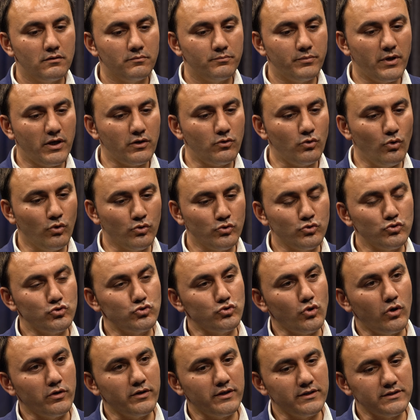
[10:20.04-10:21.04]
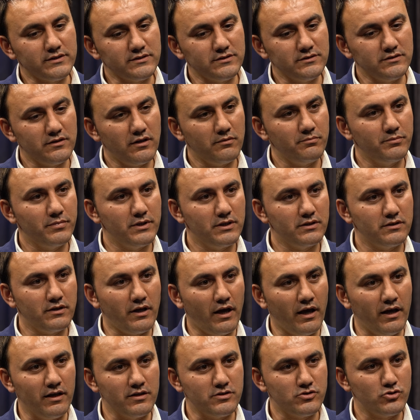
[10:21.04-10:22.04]
Peki onun sonrasında bir
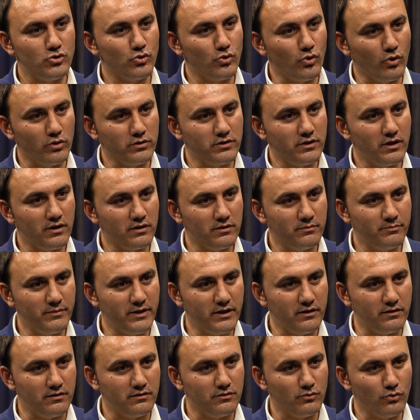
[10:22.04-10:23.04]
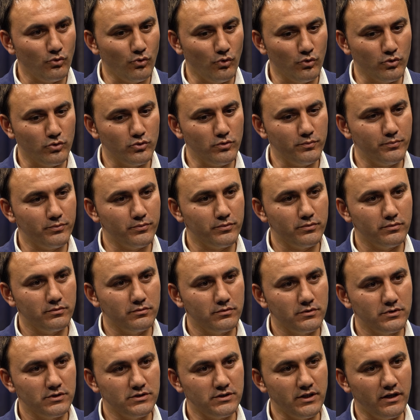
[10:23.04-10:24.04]
elçi gönderimi olup
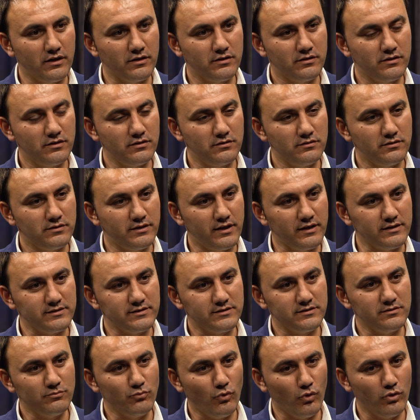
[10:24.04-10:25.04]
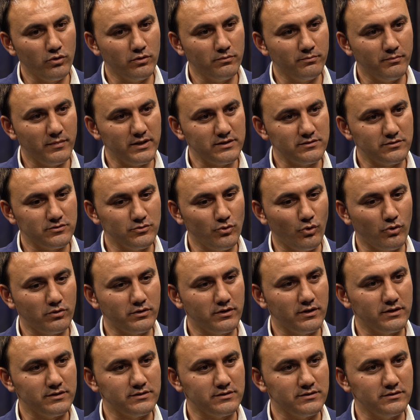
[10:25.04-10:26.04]
şehrin teslim olunması
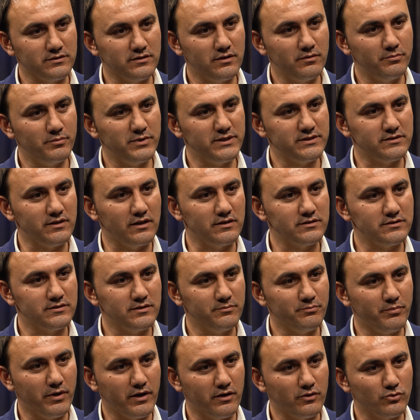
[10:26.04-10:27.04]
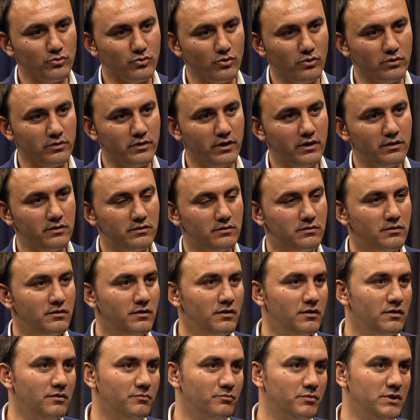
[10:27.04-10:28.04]
noktasında Bizans imparatoruna
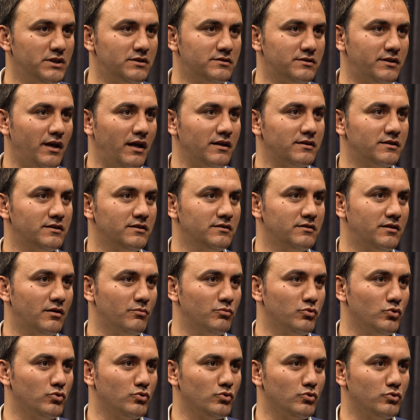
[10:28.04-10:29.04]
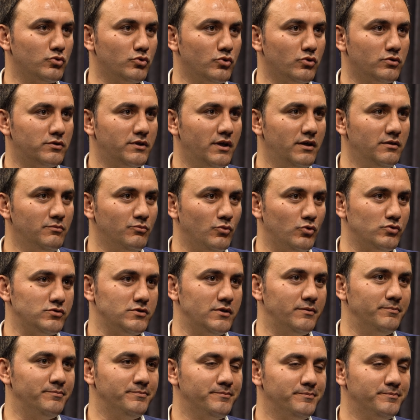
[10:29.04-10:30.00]
bir telkinde bulunuluyor değil mi hocam?